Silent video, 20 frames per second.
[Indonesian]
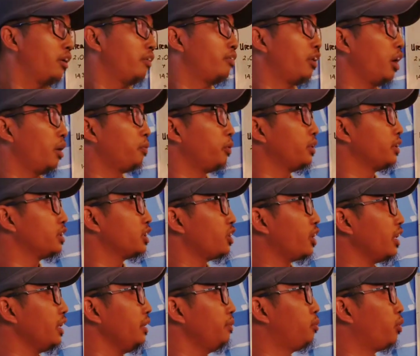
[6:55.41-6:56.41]
Walaupun
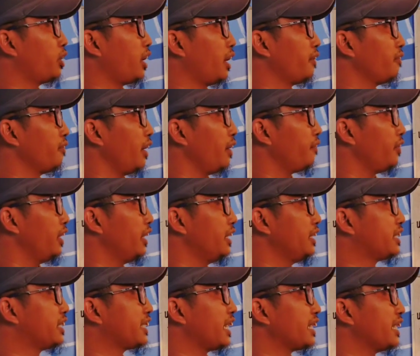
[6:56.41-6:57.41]
sorry bukan Fe
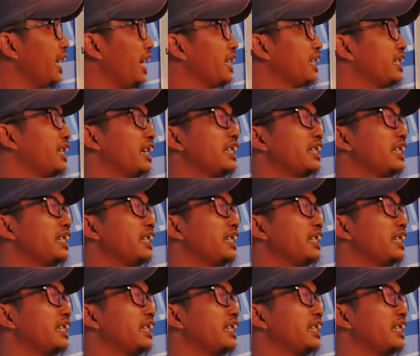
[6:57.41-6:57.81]
ini ZN